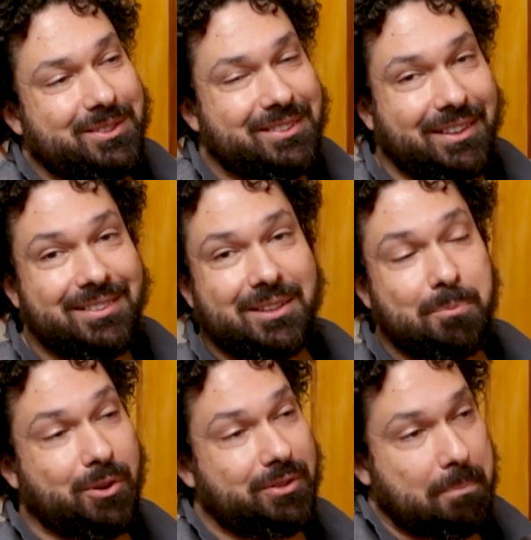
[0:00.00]
sei se é
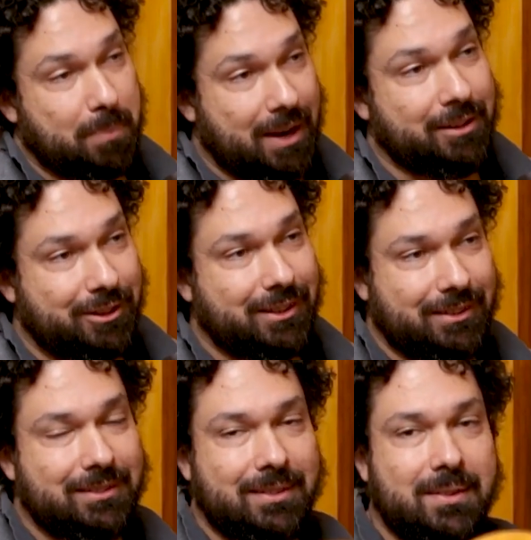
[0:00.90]
por causa da prática.
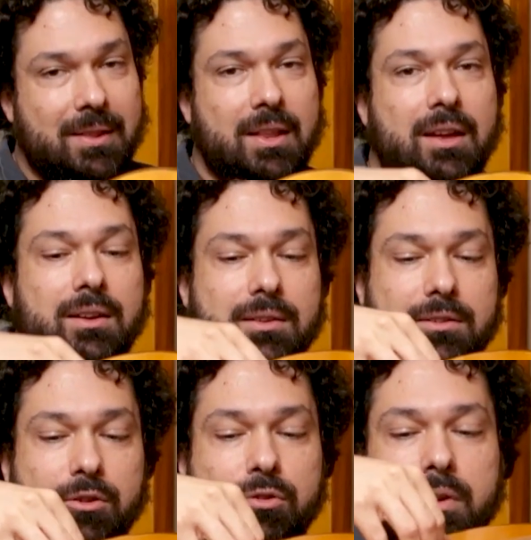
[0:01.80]
Né?
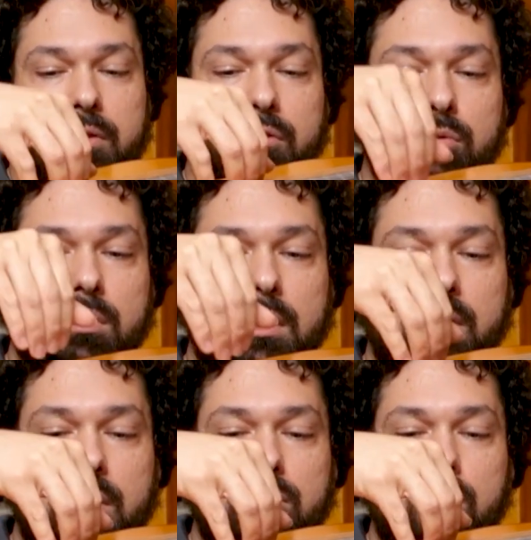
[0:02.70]
Se eu tivesse estudado
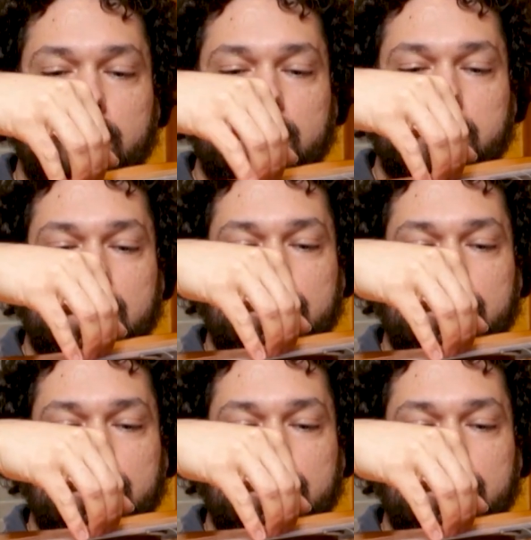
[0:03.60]
desde o começo para